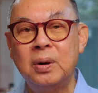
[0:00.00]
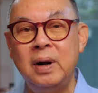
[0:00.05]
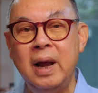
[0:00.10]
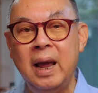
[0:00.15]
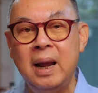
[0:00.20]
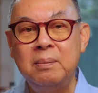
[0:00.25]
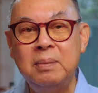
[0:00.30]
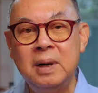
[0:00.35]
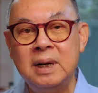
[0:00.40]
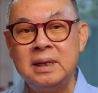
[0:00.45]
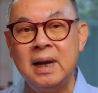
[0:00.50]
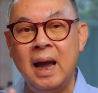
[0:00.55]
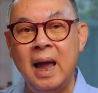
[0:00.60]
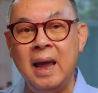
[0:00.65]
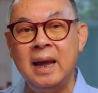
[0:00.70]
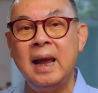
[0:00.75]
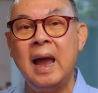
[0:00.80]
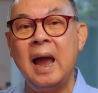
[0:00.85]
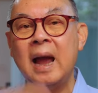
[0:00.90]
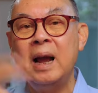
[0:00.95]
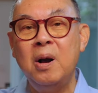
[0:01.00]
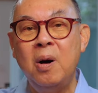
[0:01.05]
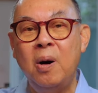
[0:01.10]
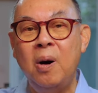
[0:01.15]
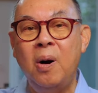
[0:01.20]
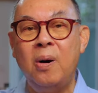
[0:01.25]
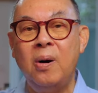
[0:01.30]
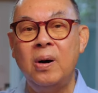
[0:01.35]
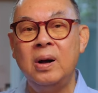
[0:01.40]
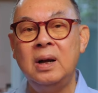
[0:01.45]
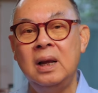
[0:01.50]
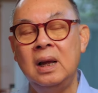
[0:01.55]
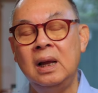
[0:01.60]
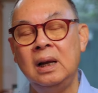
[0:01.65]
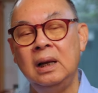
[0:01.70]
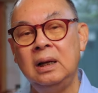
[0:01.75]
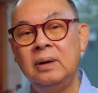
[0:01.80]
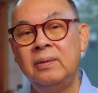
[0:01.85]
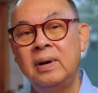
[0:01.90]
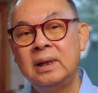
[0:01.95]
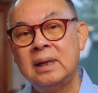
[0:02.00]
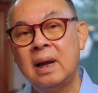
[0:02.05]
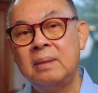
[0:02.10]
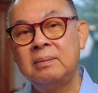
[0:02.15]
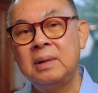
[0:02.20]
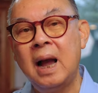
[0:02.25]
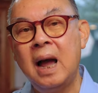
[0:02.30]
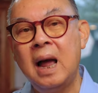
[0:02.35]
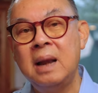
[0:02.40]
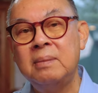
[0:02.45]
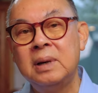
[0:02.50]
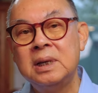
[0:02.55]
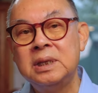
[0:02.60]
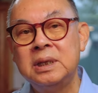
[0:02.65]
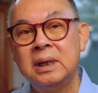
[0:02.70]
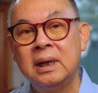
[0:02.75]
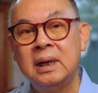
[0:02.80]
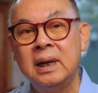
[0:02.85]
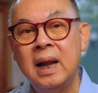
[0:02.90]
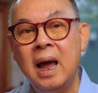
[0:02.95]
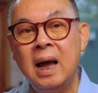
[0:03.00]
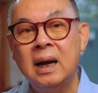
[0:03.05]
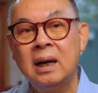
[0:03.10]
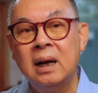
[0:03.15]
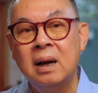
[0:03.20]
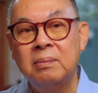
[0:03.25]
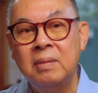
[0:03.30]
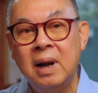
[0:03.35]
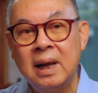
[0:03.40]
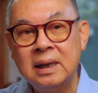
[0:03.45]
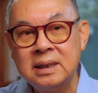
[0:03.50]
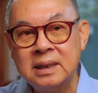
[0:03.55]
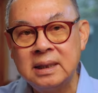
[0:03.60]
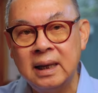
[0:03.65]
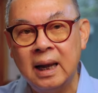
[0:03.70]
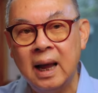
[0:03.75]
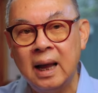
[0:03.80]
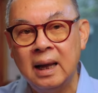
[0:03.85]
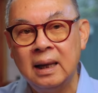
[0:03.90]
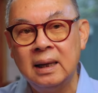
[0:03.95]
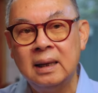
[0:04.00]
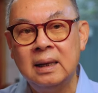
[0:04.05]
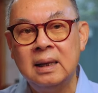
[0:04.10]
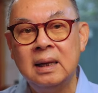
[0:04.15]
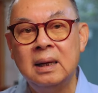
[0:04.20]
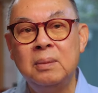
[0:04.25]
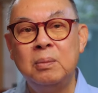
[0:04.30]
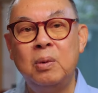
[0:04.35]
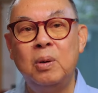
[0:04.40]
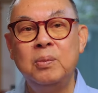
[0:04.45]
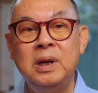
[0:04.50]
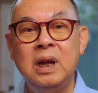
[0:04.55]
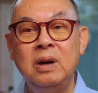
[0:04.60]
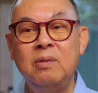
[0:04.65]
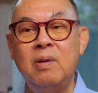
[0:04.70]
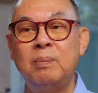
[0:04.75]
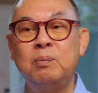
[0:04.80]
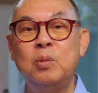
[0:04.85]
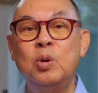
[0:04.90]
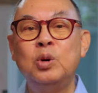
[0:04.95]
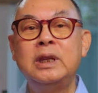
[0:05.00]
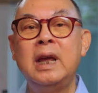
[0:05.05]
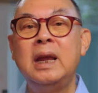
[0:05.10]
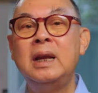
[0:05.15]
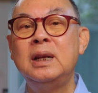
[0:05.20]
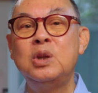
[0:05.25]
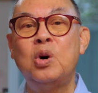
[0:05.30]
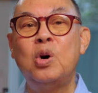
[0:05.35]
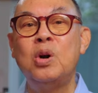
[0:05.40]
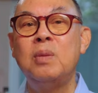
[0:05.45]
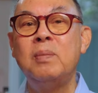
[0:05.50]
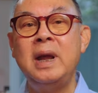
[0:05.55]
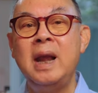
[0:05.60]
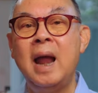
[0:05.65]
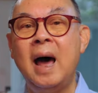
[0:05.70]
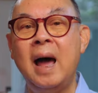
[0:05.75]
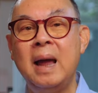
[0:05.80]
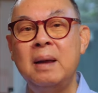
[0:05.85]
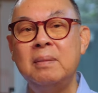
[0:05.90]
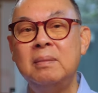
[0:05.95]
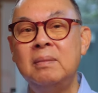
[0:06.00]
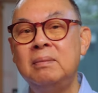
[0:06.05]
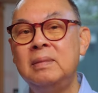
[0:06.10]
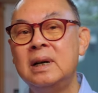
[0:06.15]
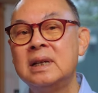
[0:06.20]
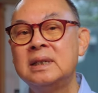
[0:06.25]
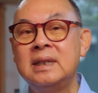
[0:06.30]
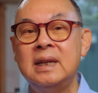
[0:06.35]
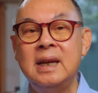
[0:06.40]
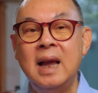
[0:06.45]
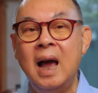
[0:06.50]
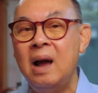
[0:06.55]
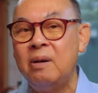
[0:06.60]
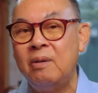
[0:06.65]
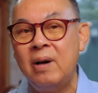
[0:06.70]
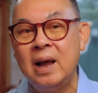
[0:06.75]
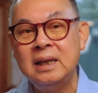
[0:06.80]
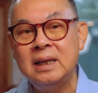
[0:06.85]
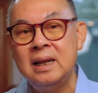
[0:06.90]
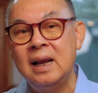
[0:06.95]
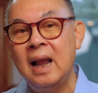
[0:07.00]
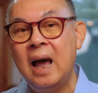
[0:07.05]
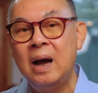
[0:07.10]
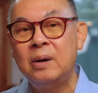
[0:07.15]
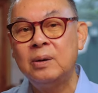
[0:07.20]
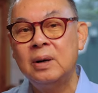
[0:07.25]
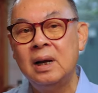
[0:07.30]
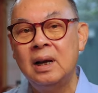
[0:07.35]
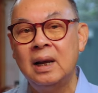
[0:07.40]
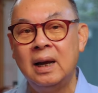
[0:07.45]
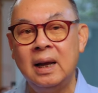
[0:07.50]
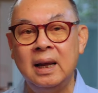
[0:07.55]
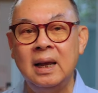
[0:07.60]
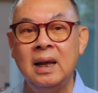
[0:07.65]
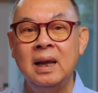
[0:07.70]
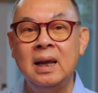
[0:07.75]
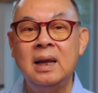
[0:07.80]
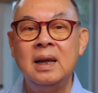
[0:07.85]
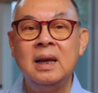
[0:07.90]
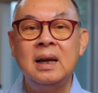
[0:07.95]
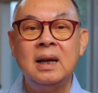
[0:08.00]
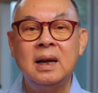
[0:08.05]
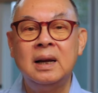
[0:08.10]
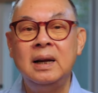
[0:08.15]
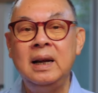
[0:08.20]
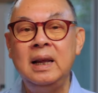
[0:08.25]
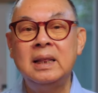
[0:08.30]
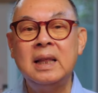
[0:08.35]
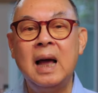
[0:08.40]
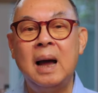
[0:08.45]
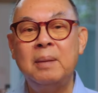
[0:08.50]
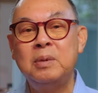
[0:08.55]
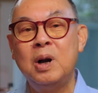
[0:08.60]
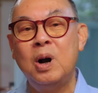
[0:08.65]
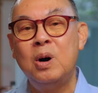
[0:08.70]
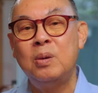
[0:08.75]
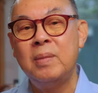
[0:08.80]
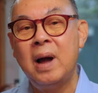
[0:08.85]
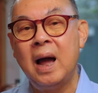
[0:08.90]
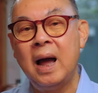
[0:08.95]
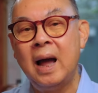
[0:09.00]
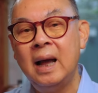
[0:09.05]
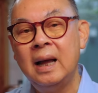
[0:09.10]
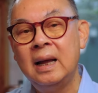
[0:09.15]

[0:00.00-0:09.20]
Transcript: เครนเพื่อจะให้แข็งข้อ หรือว่าทำการเผชิญหน้ากับรัสเซีย ผมคิดว่าปูตินทนไม่ได้เมื่อ4หวันที่แล้วก็เลยกรีทับเข้ามา